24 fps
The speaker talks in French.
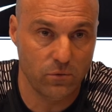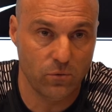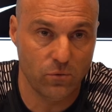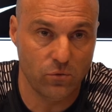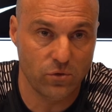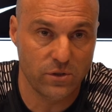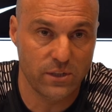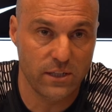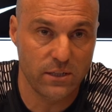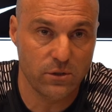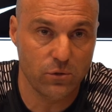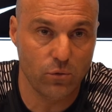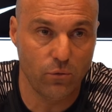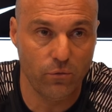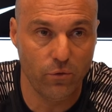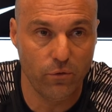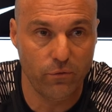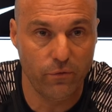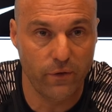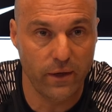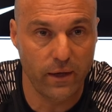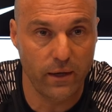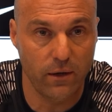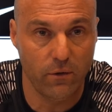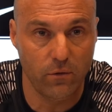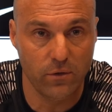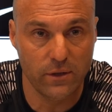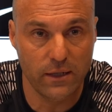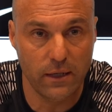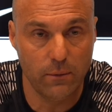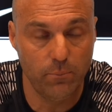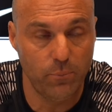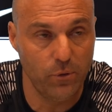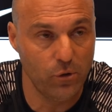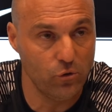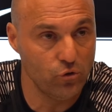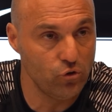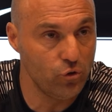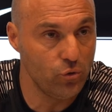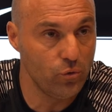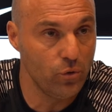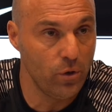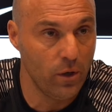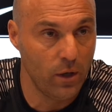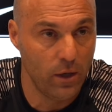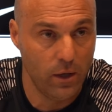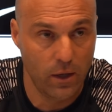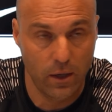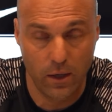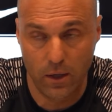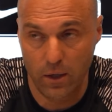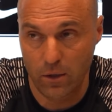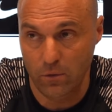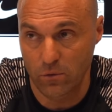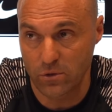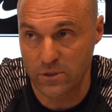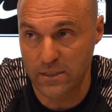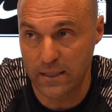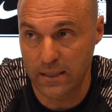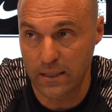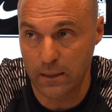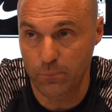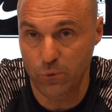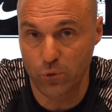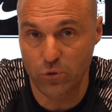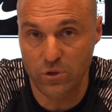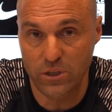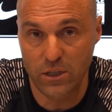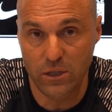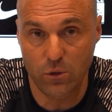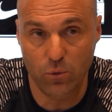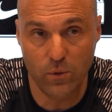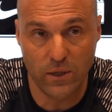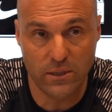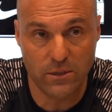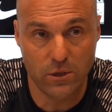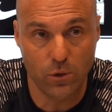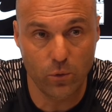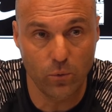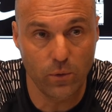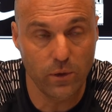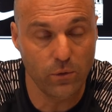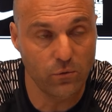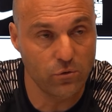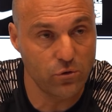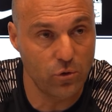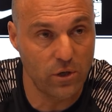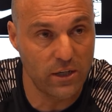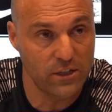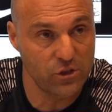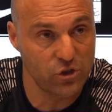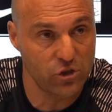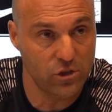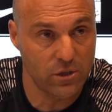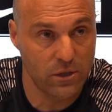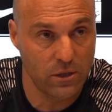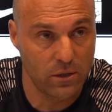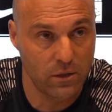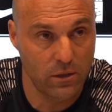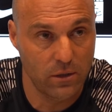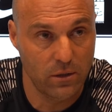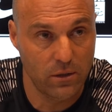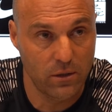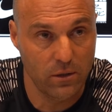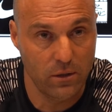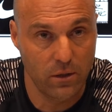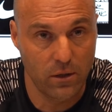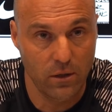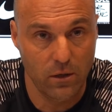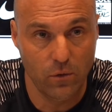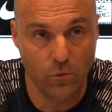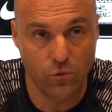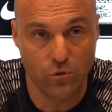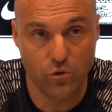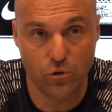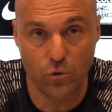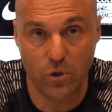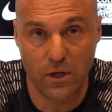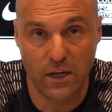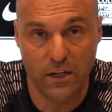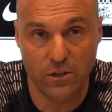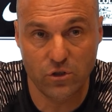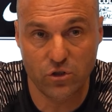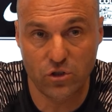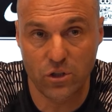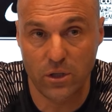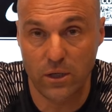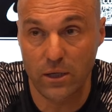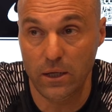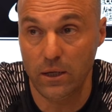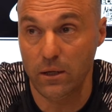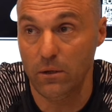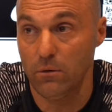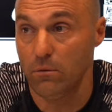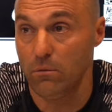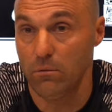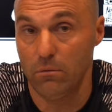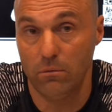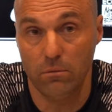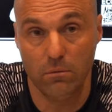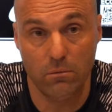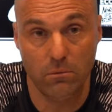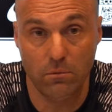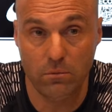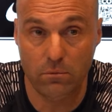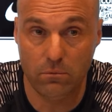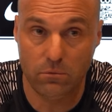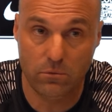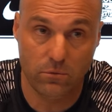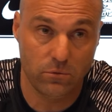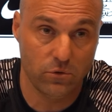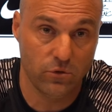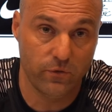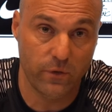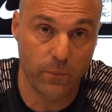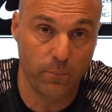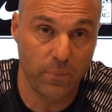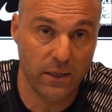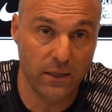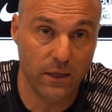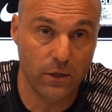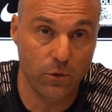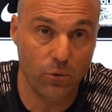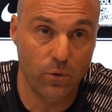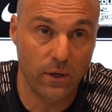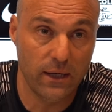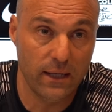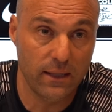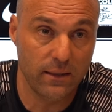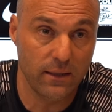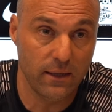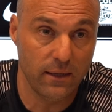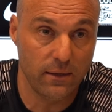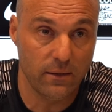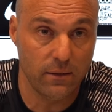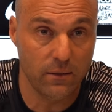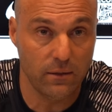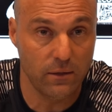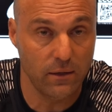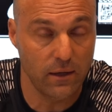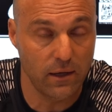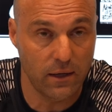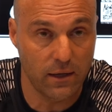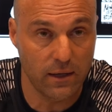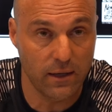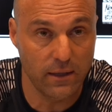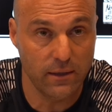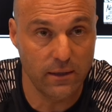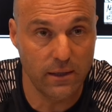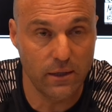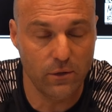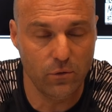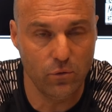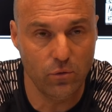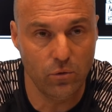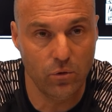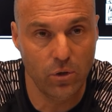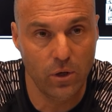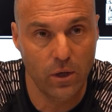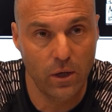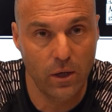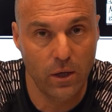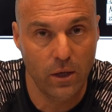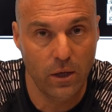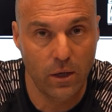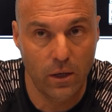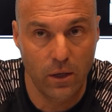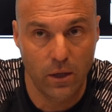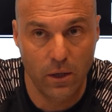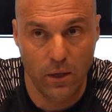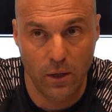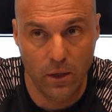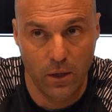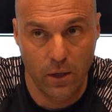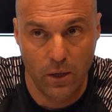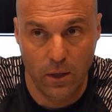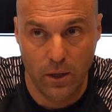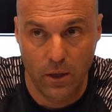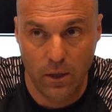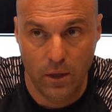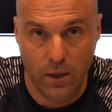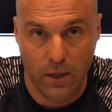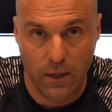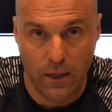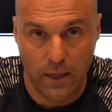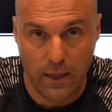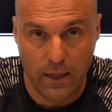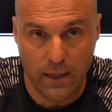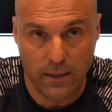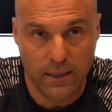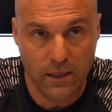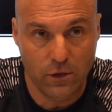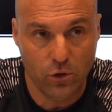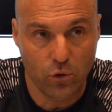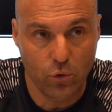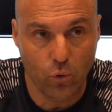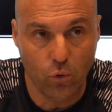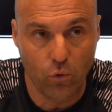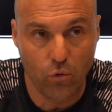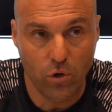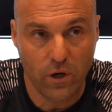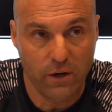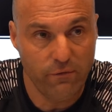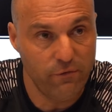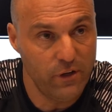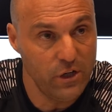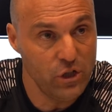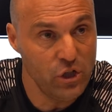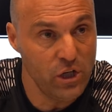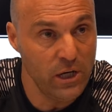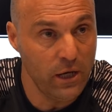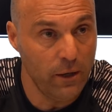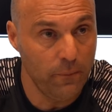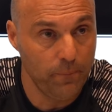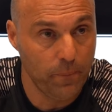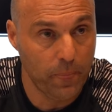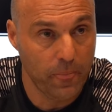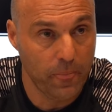on, sait ce qu'on veut faire, on a le plan de jeu, on s'adapte aux situations et on se lâche. On se lâche et on ne se fait pas des nœuds à la tête. Arrêter de, arrêter de trop réfléchir,